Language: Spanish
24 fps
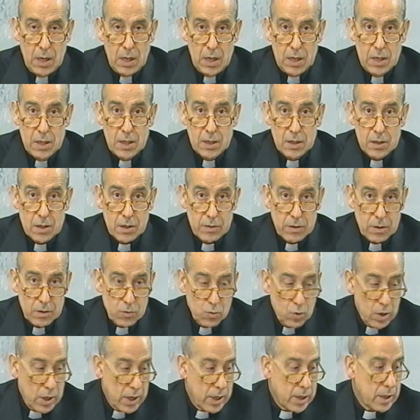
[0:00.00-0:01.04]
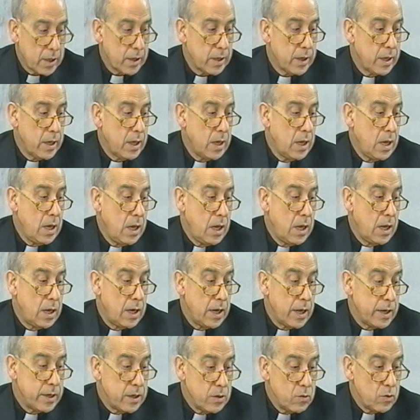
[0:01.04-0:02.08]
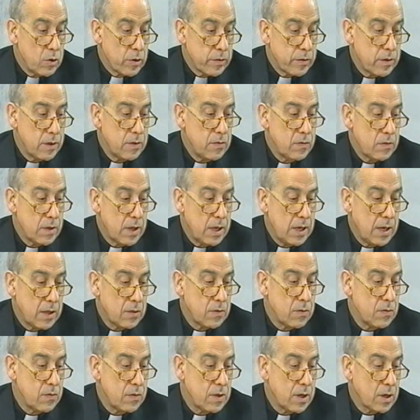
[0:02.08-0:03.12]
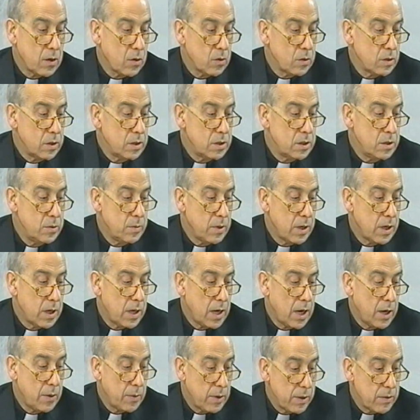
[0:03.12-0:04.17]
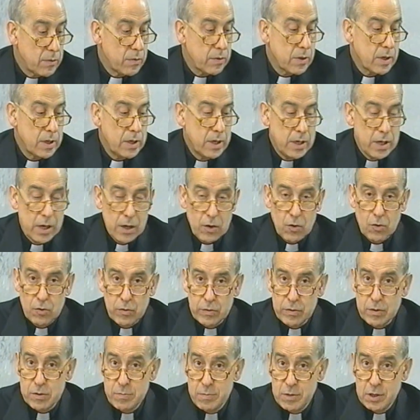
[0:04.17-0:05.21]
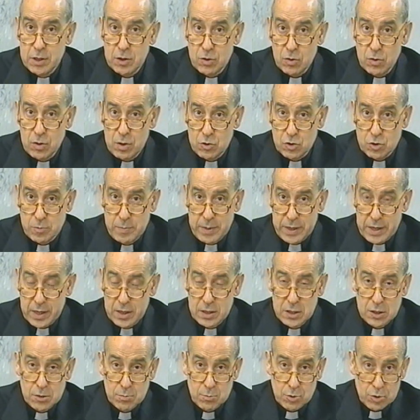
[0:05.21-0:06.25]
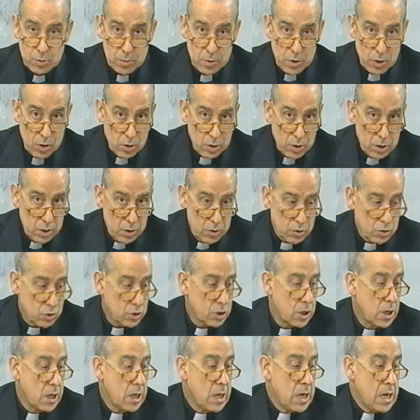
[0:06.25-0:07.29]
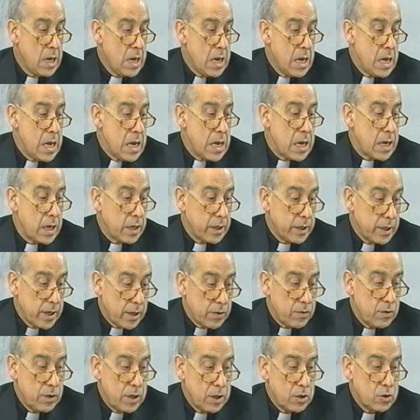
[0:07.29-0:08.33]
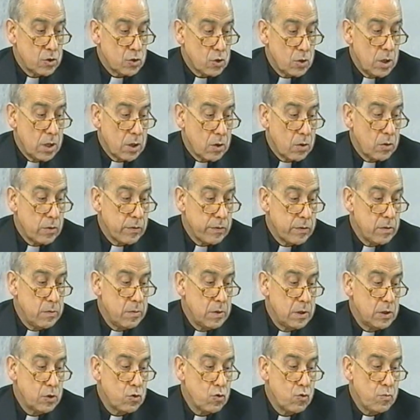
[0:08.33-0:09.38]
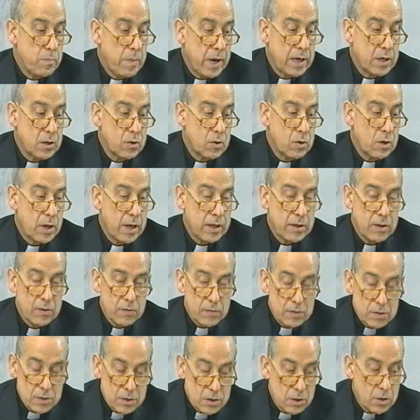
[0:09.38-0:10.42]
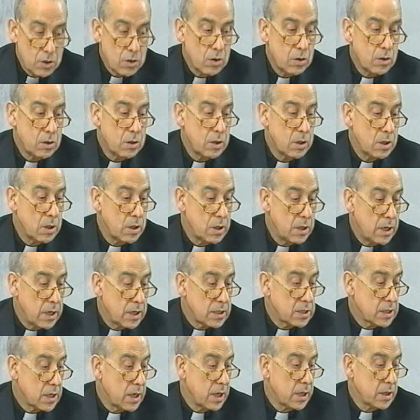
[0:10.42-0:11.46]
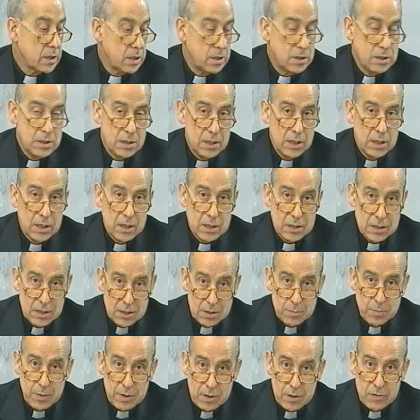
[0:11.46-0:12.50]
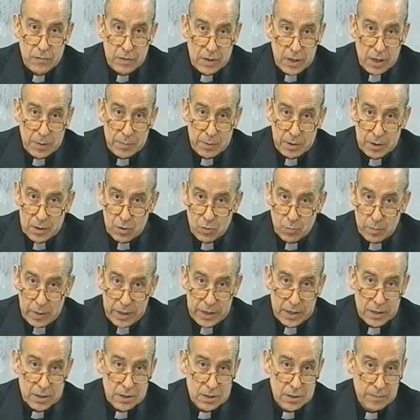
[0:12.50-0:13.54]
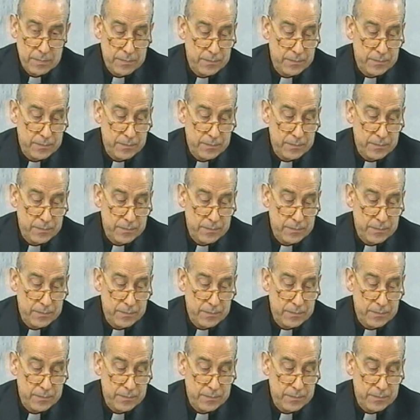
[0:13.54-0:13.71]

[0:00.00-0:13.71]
Y en tercer lugar, la neurociencia y la ciencia cognitiva avanzan en el conocimiento de los mecanismos biológicos relacionados con el conocimiento humano, la decisión y las características específicamente humanas.